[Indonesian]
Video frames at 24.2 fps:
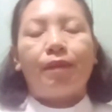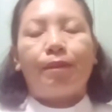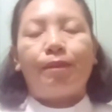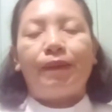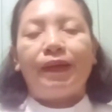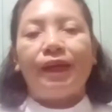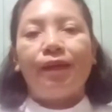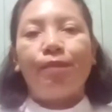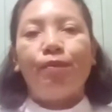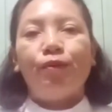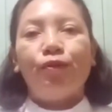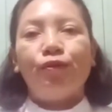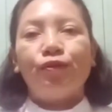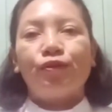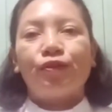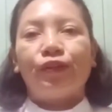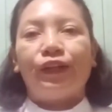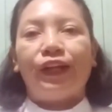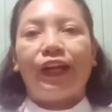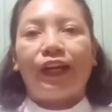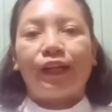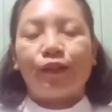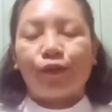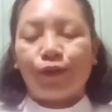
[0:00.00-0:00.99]
Ibu,
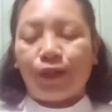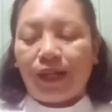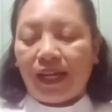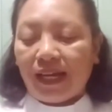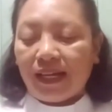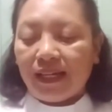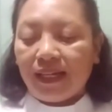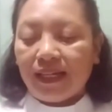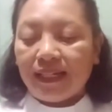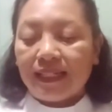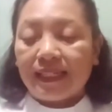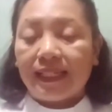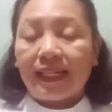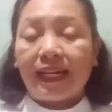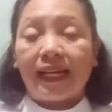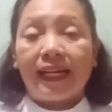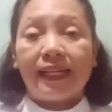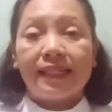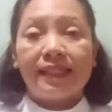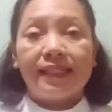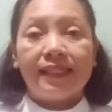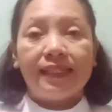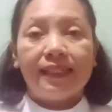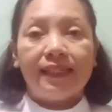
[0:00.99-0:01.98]
saudara-saudari yang
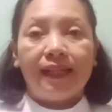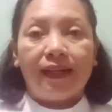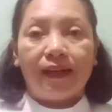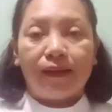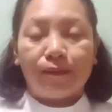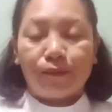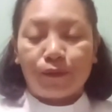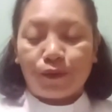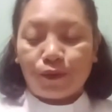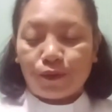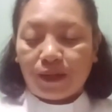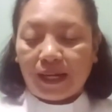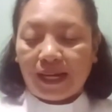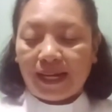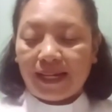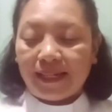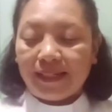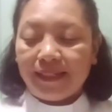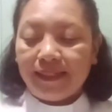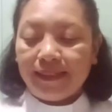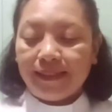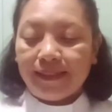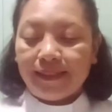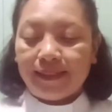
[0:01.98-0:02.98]
kekasih dalam
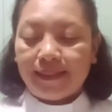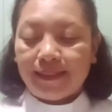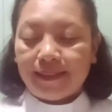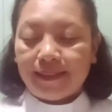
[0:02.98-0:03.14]
Tuhan,